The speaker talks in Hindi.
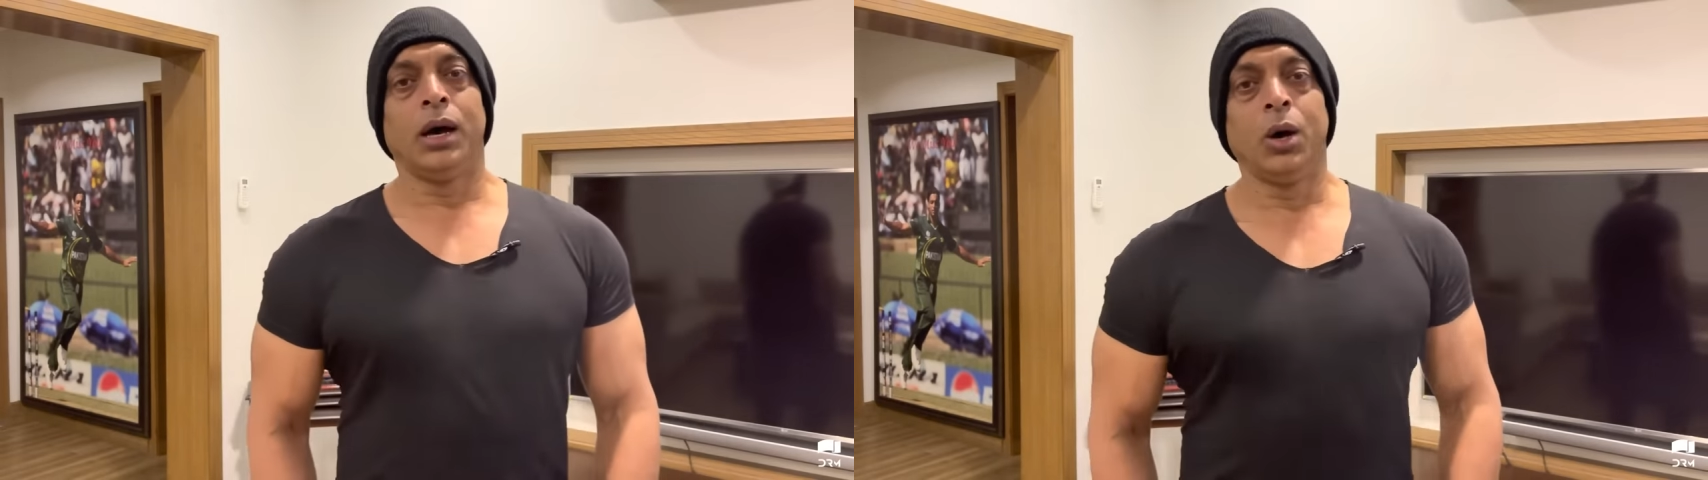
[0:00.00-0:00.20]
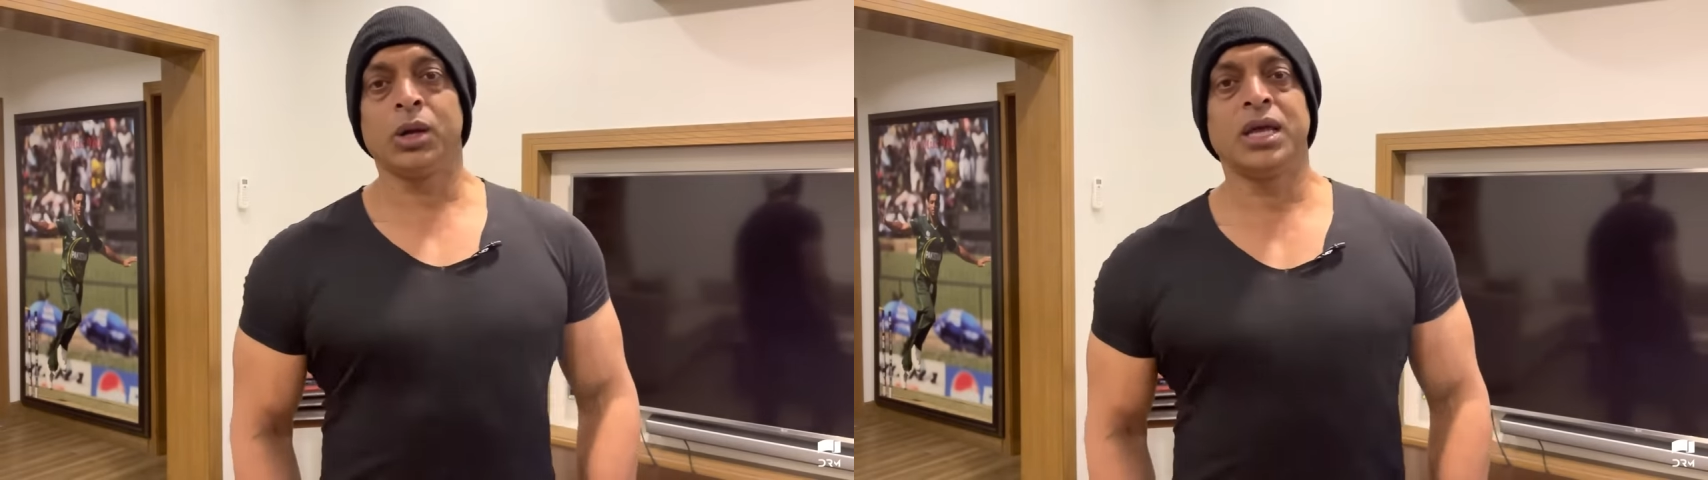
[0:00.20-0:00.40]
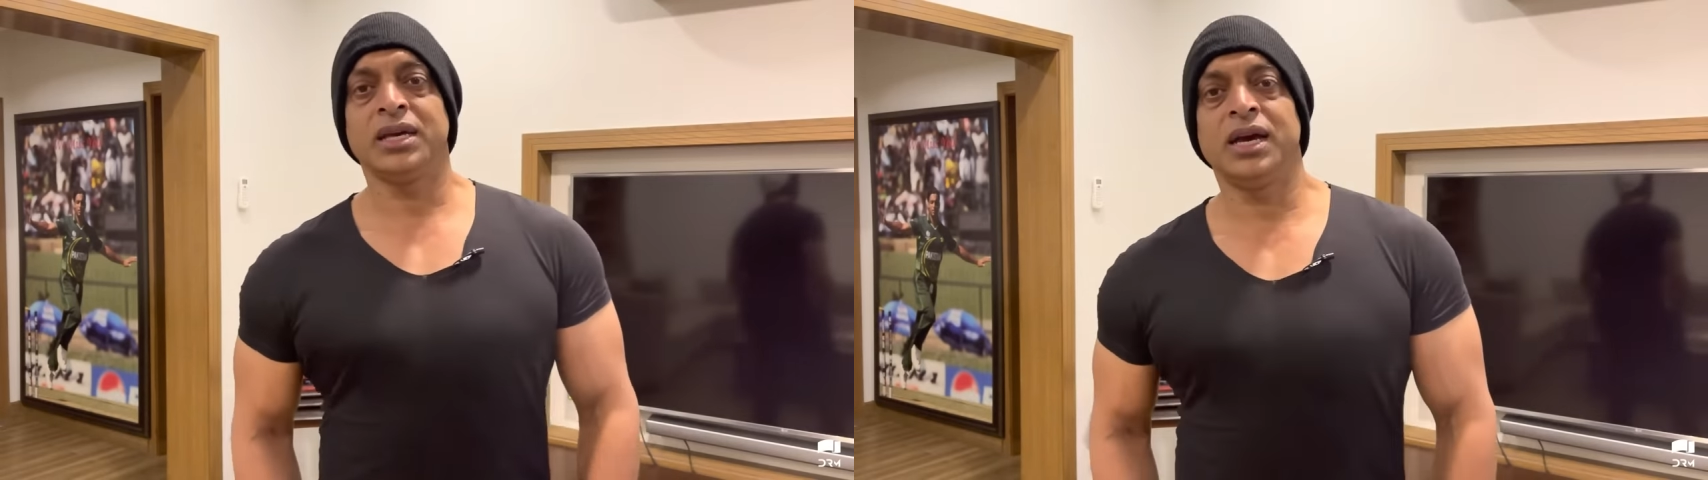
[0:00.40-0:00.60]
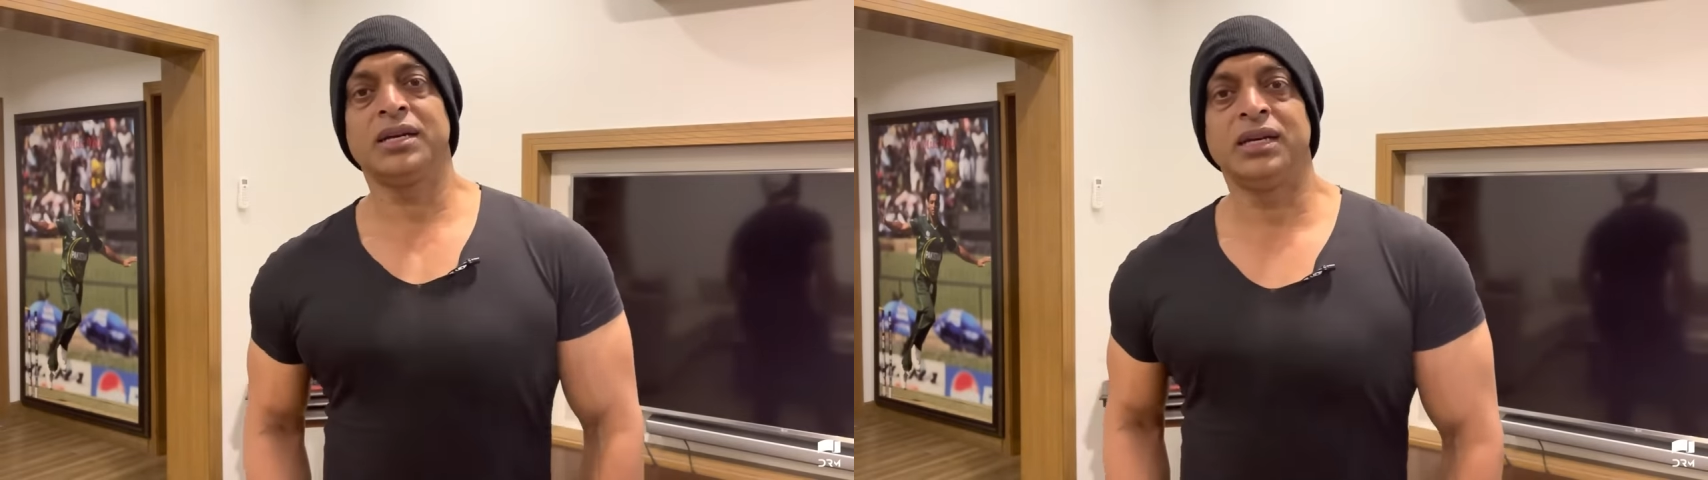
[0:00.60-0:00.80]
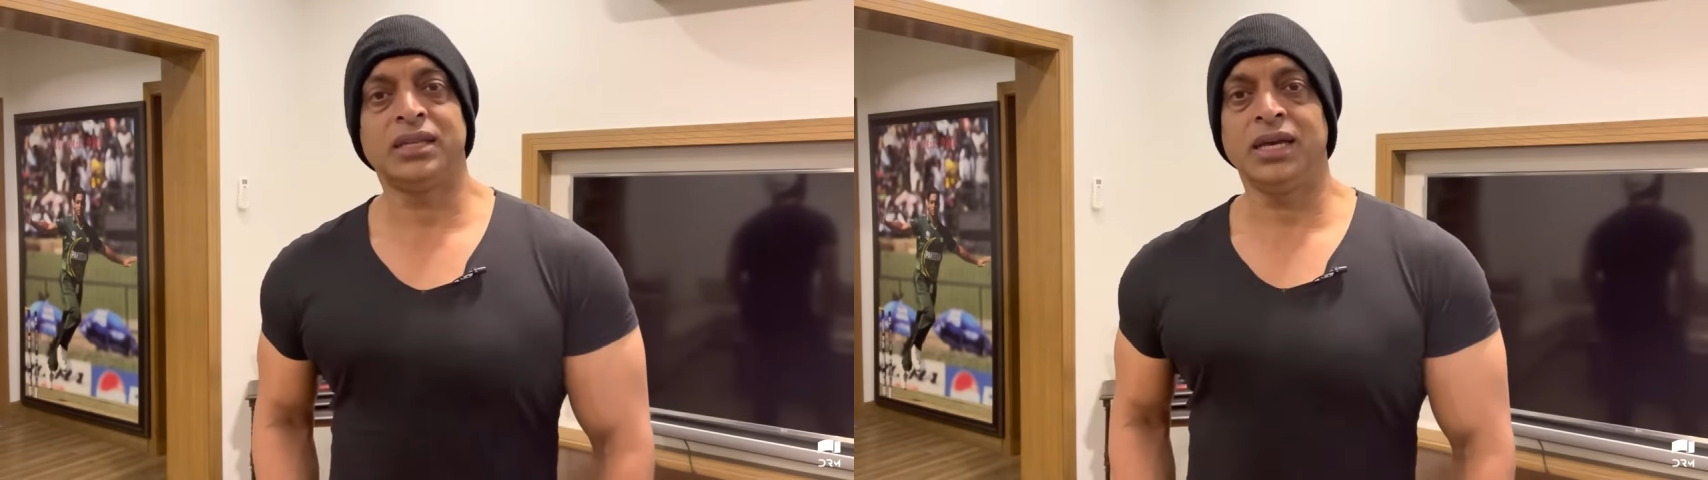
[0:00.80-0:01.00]
और क्या क्या
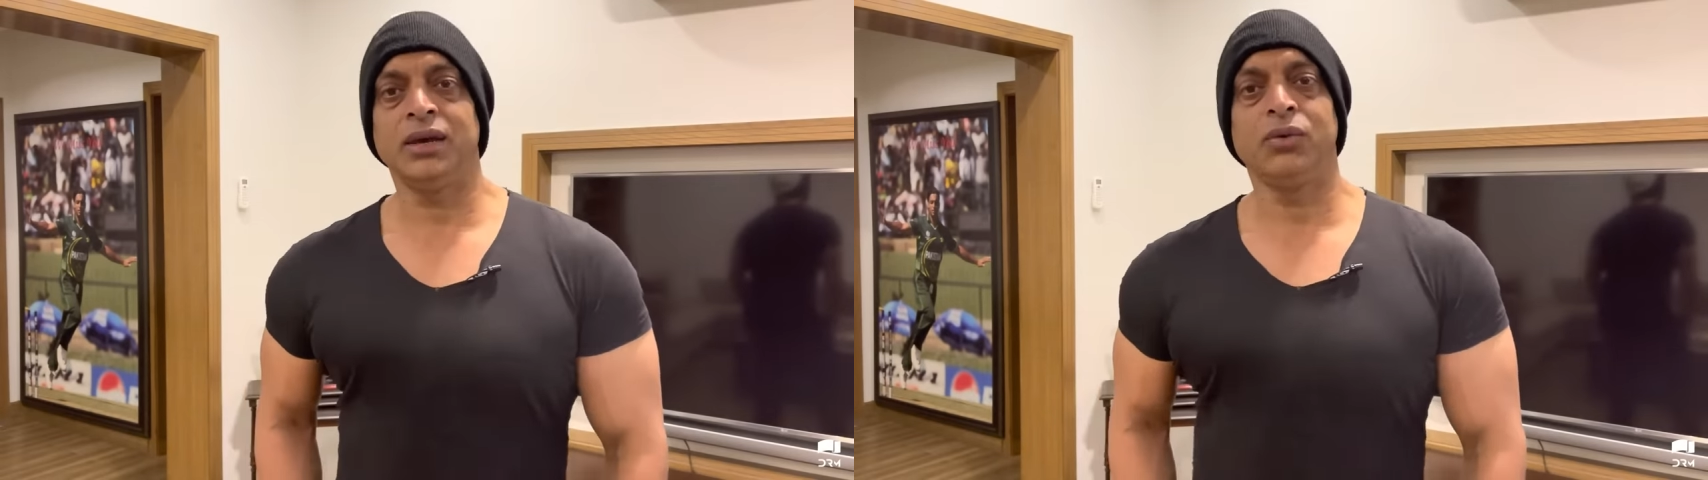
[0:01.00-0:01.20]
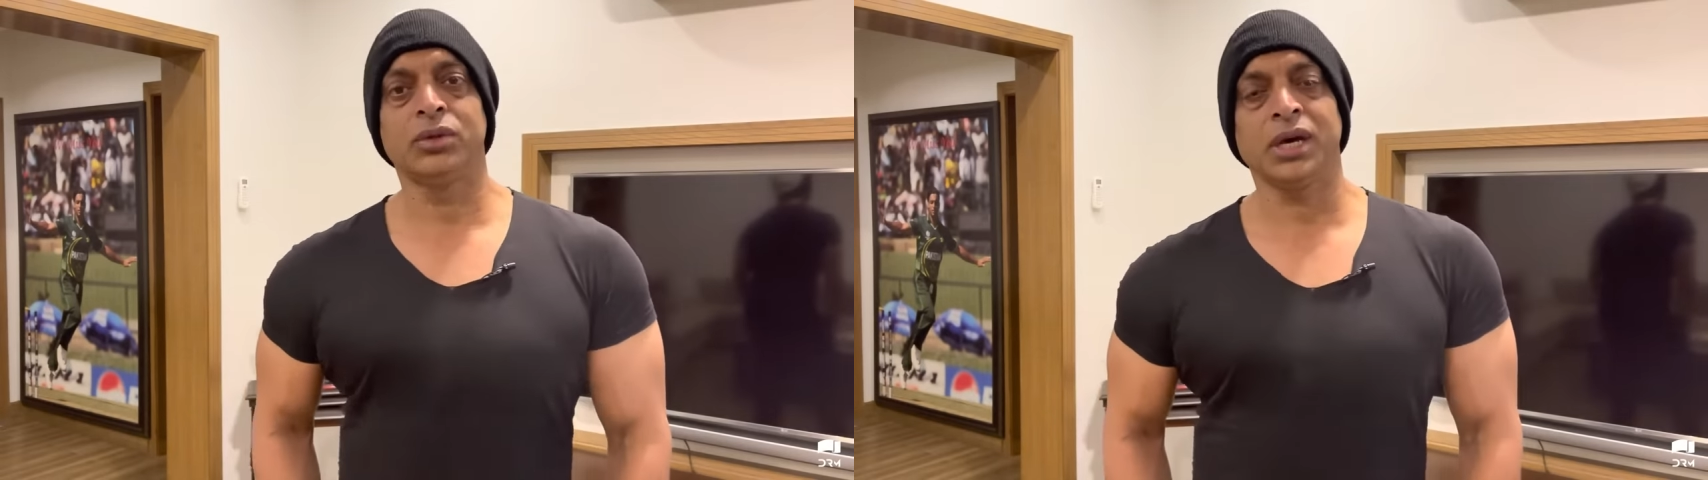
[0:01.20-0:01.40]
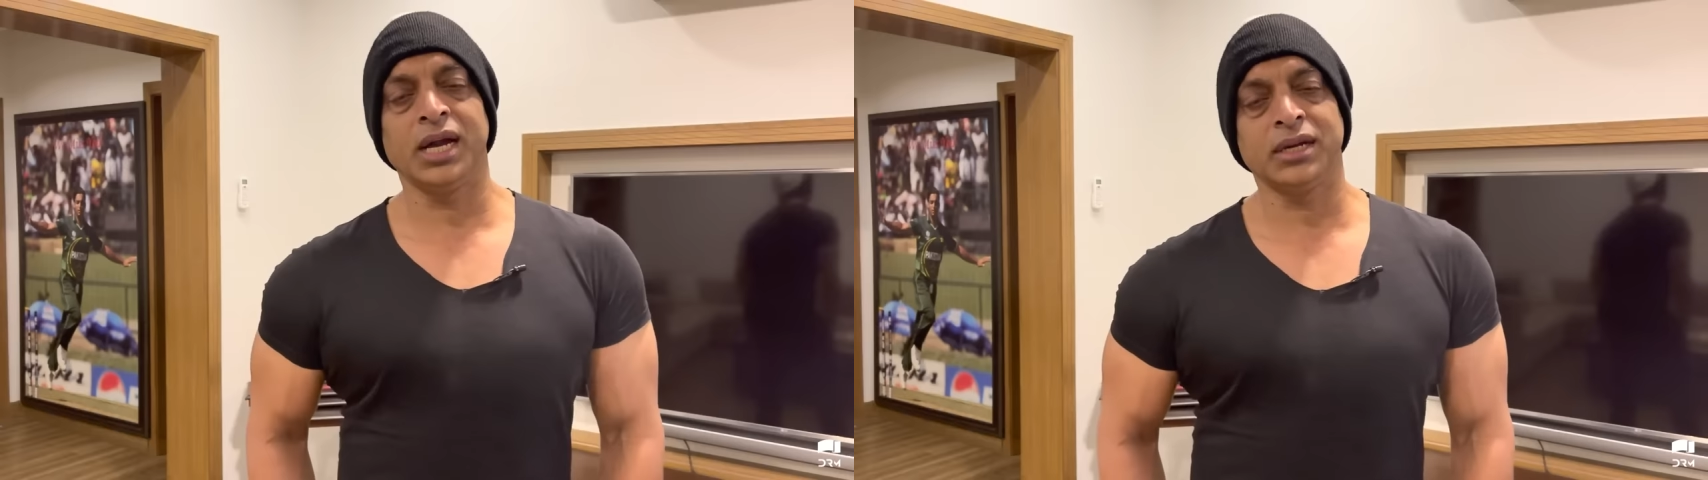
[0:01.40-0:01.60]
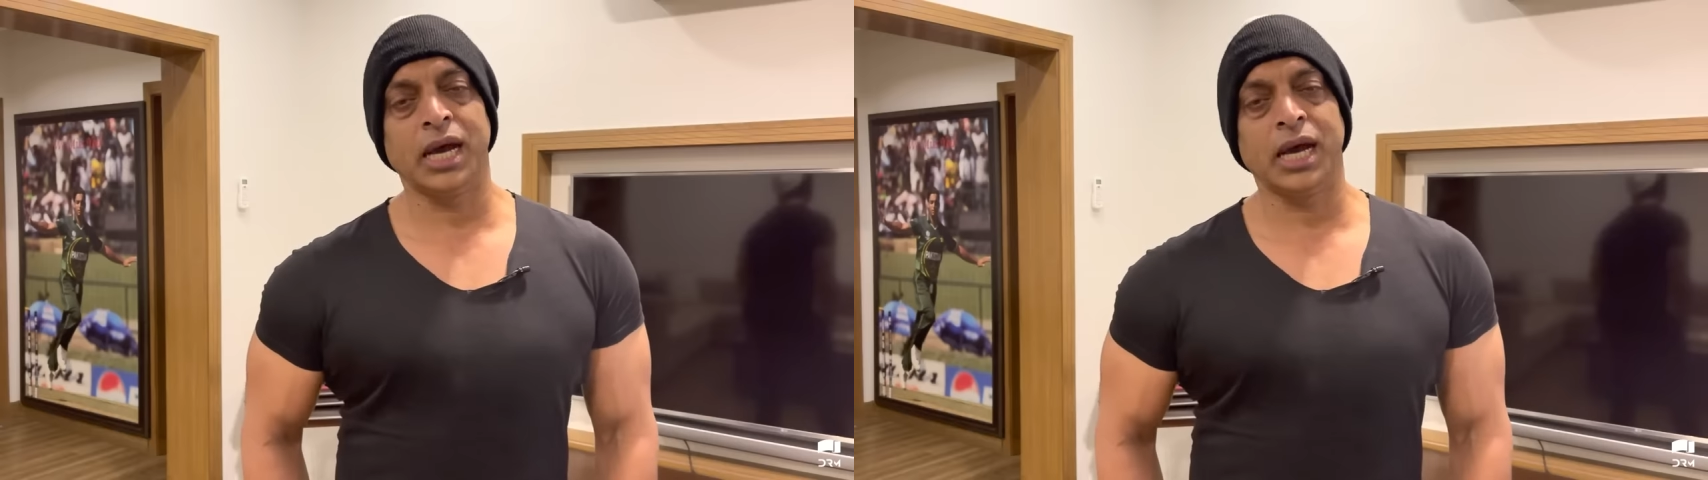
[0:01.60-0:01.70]
हकीकतें हैं वो तो खैर